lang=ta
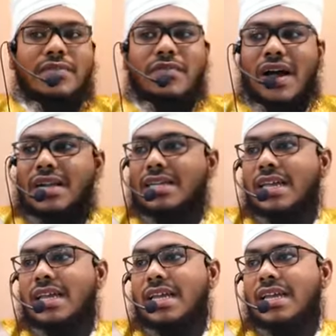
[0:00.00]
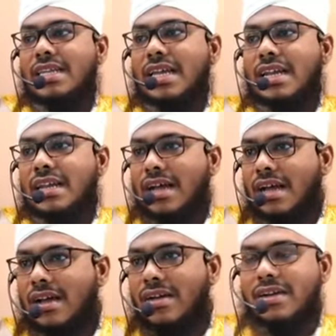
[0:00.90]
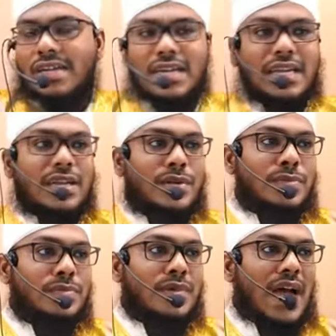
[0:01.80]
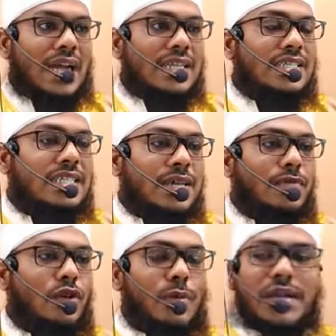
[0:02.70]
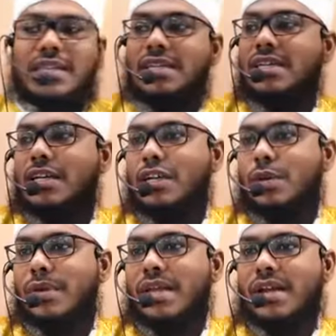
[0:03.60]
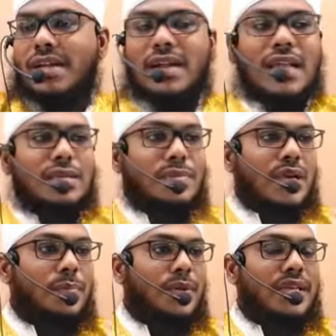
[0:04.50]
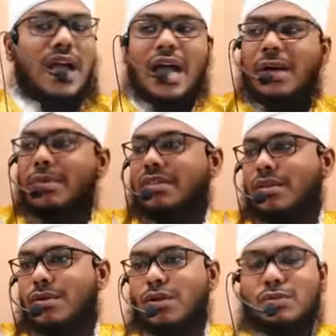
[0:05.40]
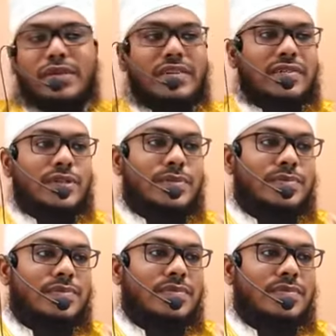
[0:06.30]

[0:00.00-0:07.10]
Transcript: வாழ்க்கையில் எல்லா நிலையிலும் அலட்சியம் ஒரு மனிதனுக்கு இருக்குமேயானால் அது மிகப்பெரிய ஆபத்தில் கொண்டு போய் விட்டுவிடும்